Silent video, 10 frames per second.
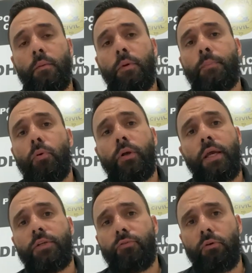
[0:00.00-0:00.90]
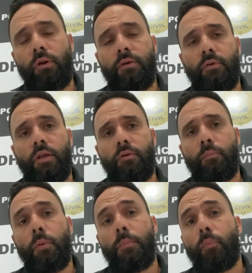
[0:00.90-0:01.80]
E por que eles foram e
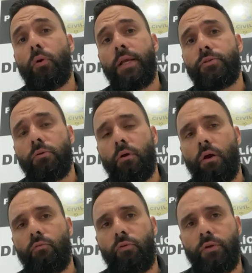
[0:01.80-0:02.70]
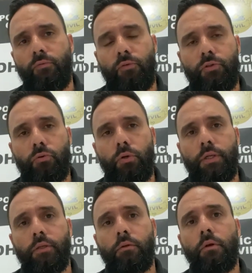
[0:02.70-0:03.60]
por que esse local foi, foi
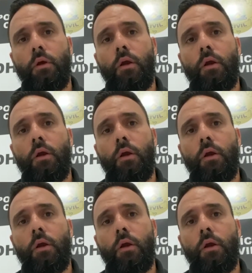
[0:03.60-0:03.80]
escolhido?